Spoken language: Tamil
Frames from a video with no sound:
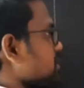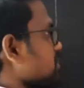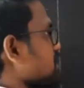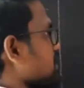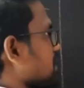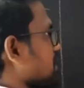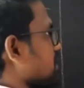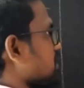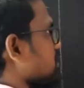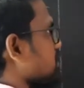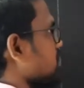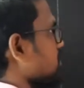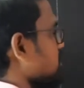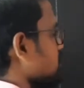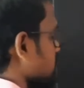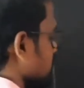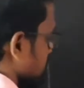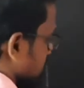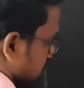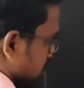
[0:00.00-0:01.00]
கரெக்டாக
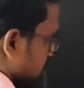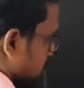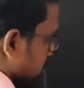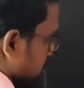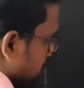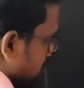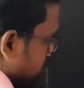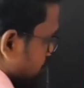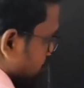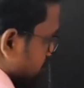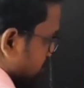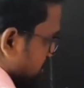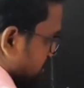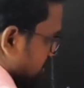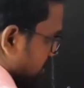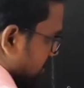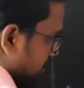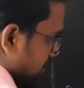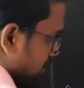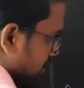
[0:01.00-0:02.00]
ஆ ஸோ
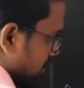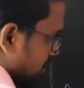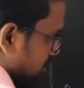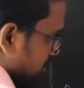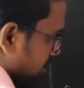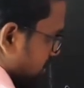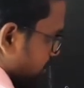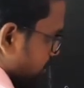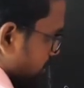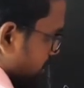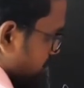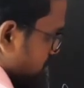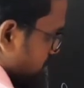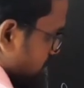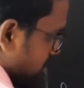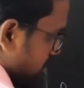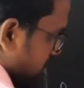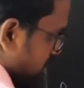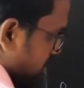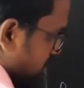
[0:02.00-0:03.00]
தேர்ட்டீனில் த்ரீ
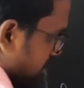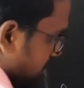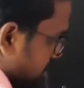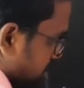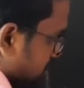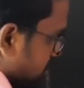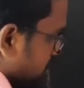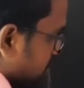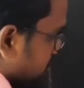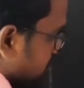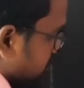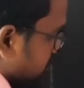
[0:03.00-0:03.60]
போயிடுச்சுன்னா டென்னு